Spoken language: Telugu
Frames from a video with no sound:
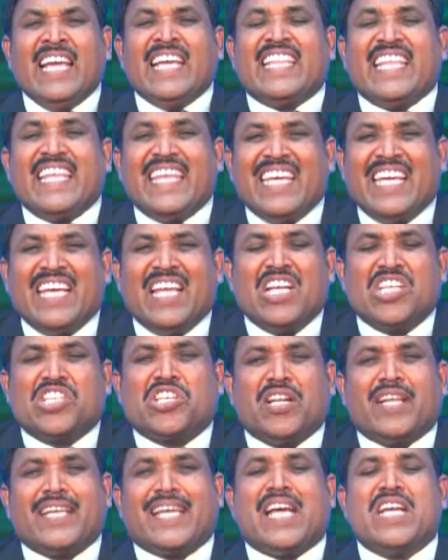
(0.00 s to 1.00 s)
ఇది
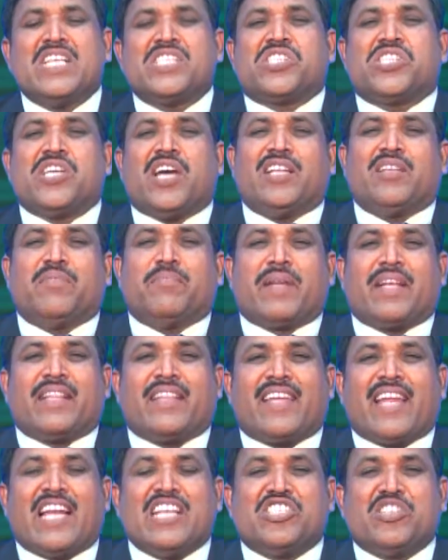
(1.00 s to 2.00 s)
ఇంగ్లీష్లో చేయాలి
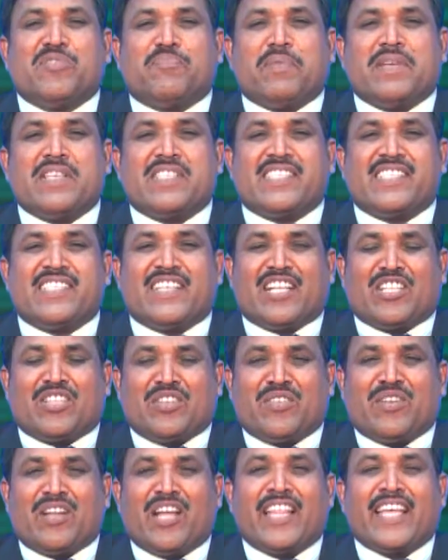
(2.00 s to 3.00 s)
బ్రదర్ అని చెప్పేసి
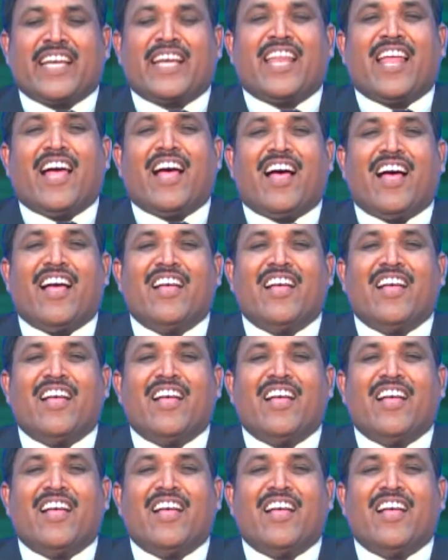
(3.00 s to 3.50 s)
అతడు నా దగ్గర